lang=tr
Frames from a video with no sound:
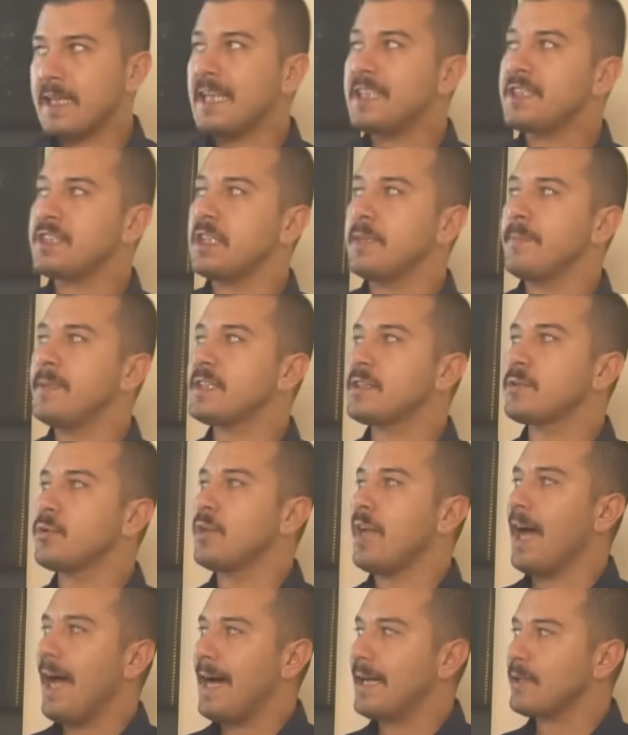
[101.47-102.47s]
Geçtiğimiz
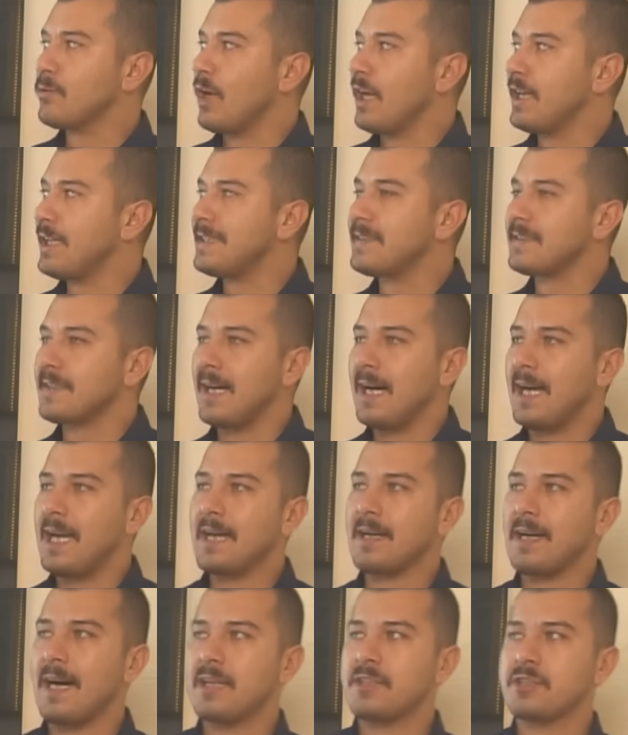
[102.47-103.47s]
gün Erdoğan
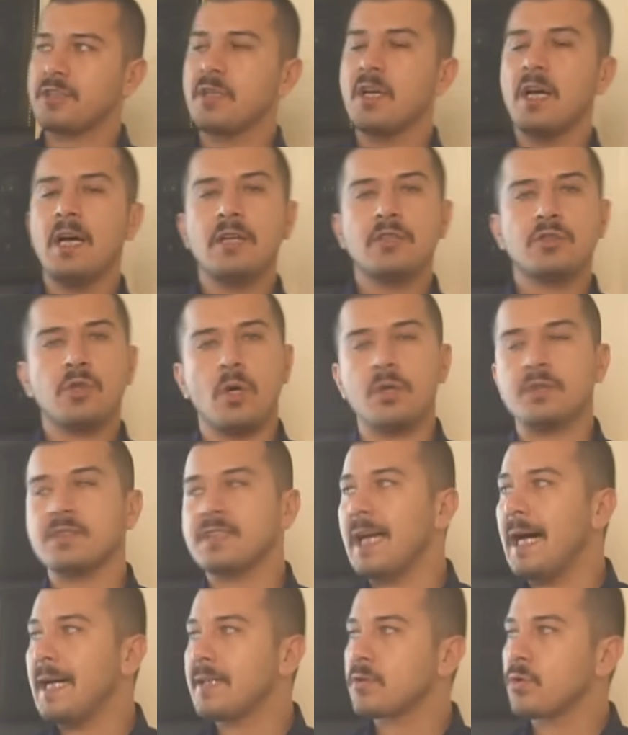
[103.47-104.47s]
İsrail'e karşı çok
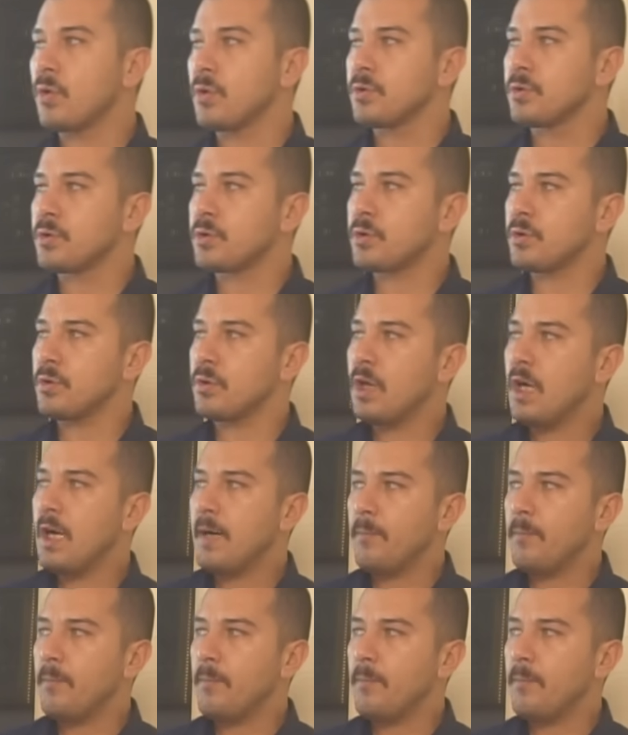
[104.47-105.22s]
sert konuştu.